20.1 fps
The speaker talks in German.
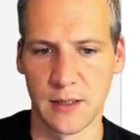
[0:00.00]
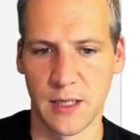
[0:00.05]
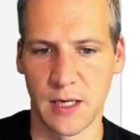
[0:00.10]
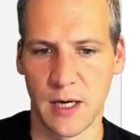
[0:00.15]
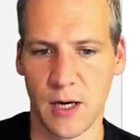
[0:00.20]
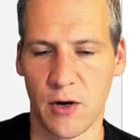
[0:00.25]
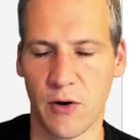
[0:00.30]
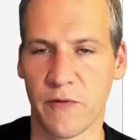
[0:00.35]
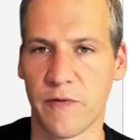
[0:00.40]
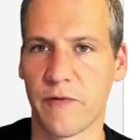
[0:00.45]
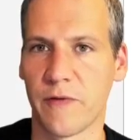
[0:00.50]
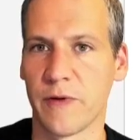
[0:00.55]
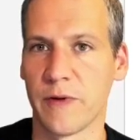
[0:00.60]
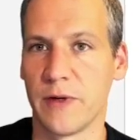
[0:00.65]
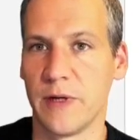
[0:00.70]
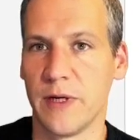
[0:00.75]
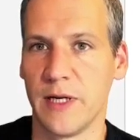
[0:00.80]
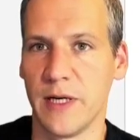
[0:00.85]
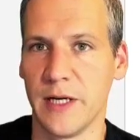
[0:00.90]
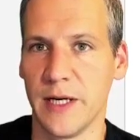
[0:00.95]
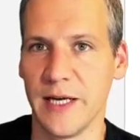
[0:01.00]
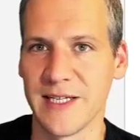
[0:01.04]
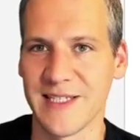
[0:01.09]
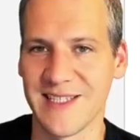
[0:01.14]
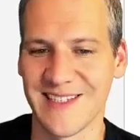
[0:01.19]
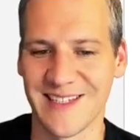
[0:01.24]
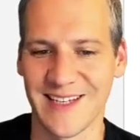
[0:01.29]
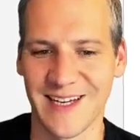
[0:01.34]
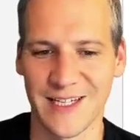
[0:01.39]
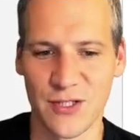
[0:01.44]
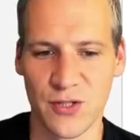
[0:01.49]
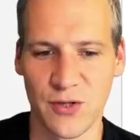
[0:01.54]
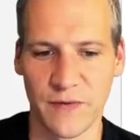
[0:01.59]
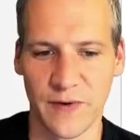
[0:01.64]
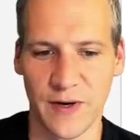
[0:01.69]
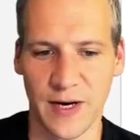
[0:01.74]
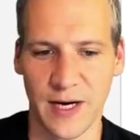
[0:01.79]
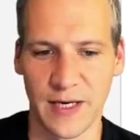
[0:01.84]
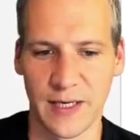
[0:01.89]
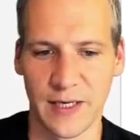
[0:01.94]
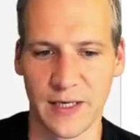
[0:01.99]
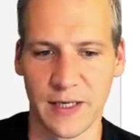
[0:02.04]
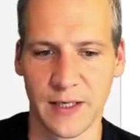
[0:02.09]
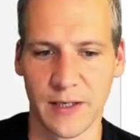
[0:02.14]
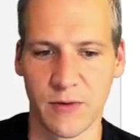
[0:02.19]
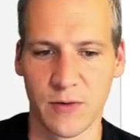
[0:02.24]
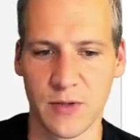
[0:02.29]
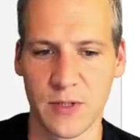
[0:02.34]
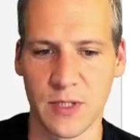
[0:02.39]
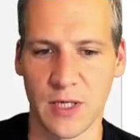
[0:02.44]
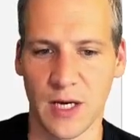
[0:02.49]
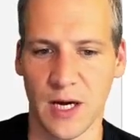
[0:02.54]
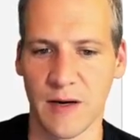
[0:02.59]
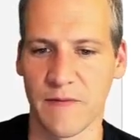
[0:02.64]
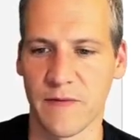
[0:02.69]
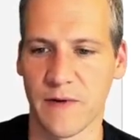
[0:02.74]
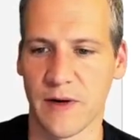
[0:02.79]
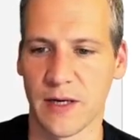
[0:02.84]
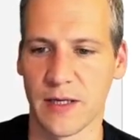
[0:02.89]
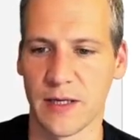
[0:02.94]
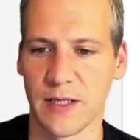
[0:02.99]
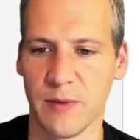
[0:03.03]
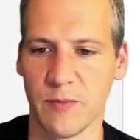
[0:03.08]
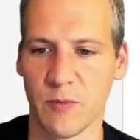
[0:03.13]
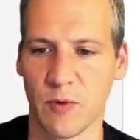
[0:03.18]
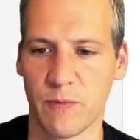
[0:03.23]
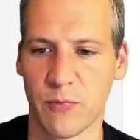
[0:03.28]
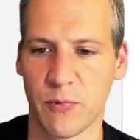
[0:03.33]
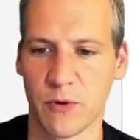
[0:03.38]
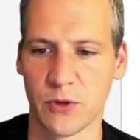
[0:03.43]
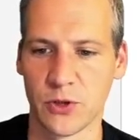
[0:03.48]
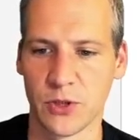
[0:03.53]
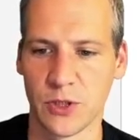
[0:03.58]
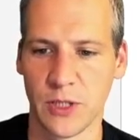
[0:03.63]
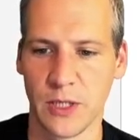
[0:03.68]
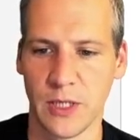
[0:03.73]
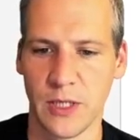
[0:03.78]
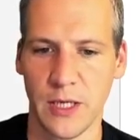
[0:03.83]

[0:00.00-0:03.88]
auf den nächsten Tag zu warten, nutze ich einfach einen Demo-Push.